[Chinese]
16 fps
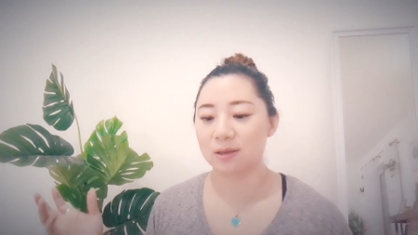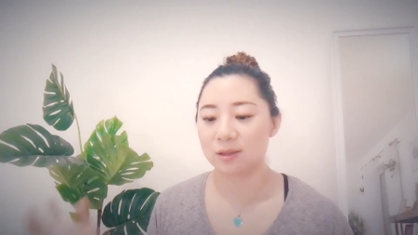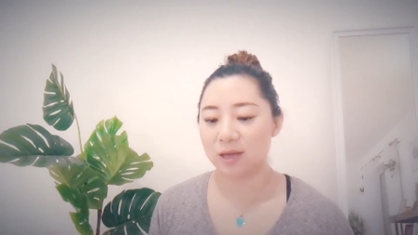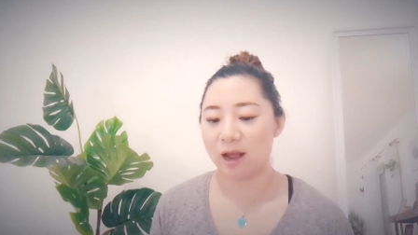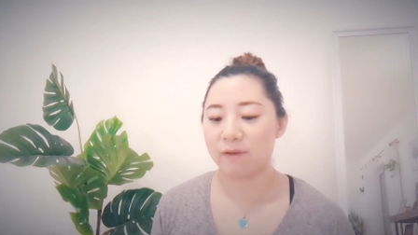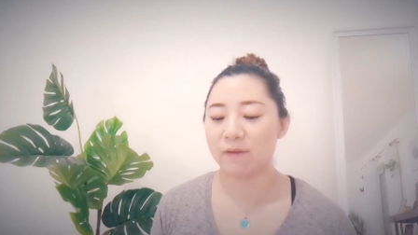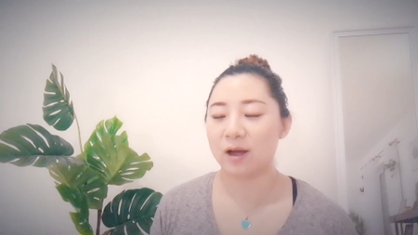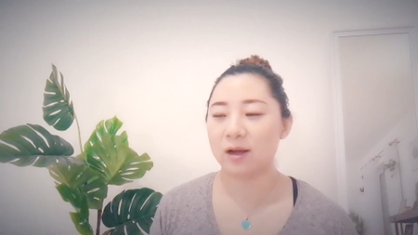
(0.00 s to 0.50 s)

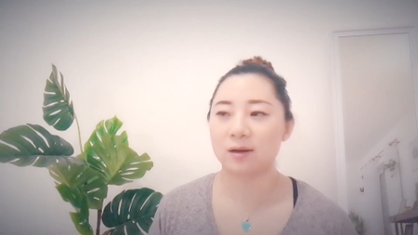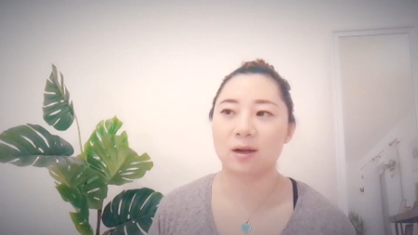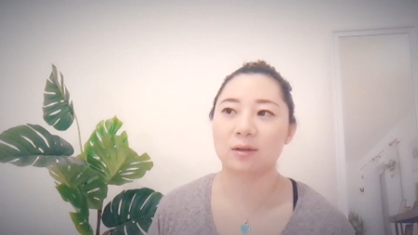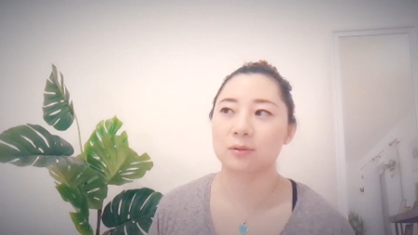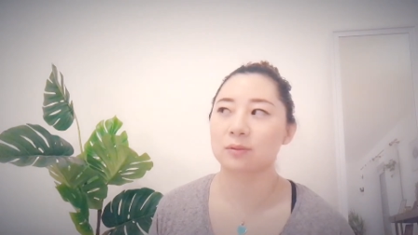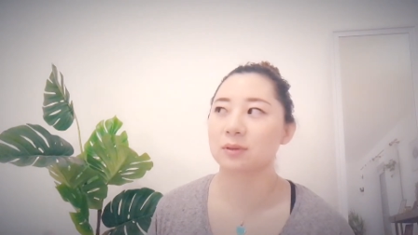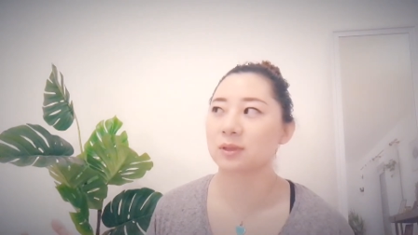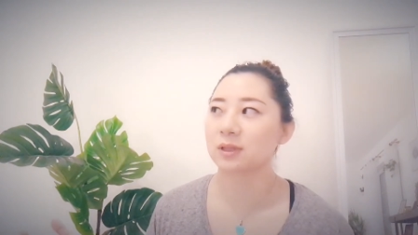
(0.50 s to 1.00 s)
沙发
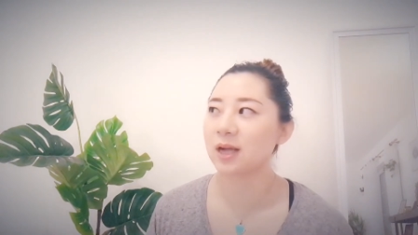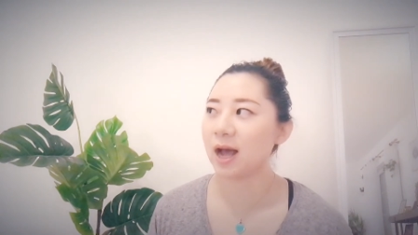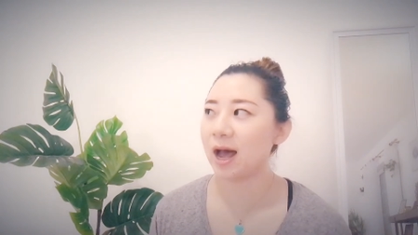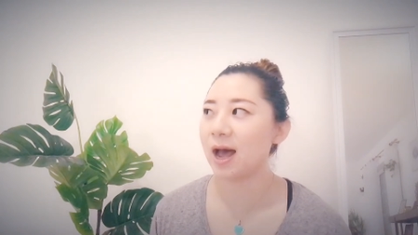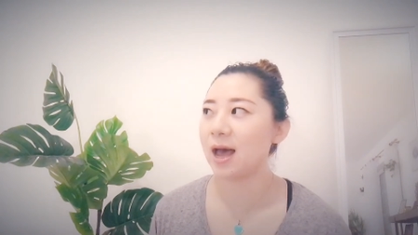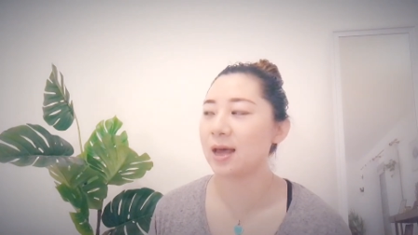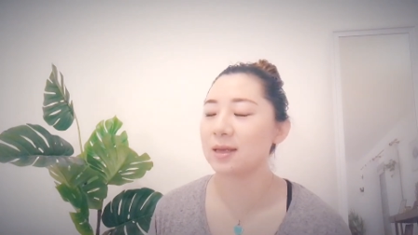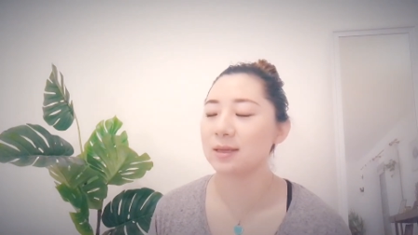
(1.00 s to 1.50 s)
上，就是
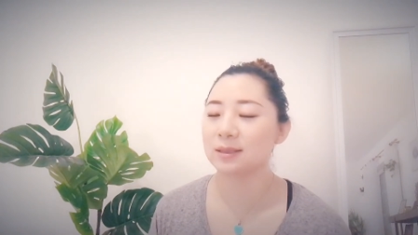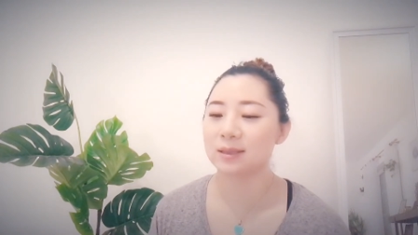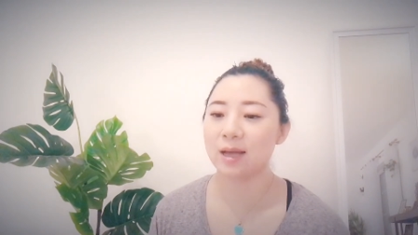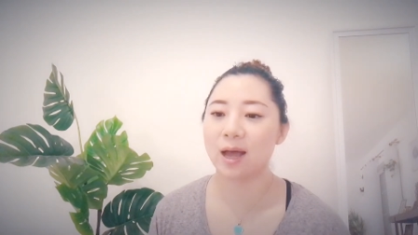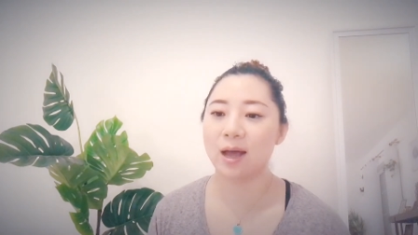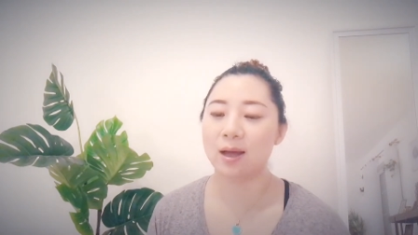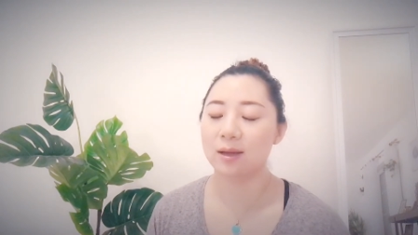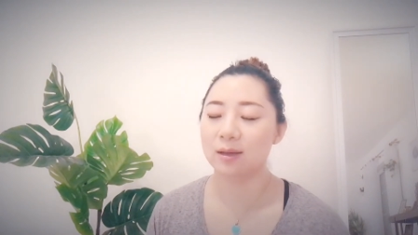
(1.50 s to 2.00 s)
看一
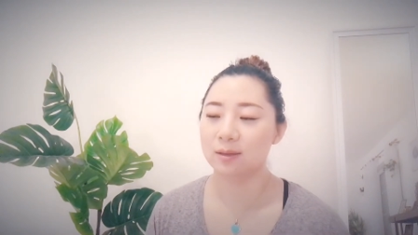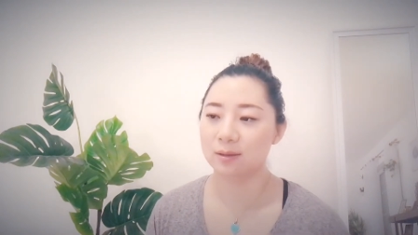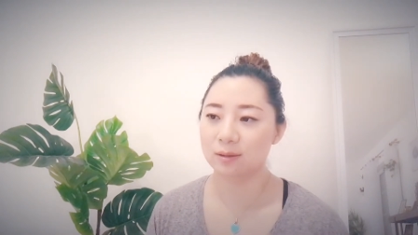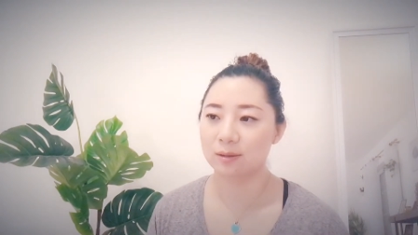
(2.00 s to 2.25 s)
下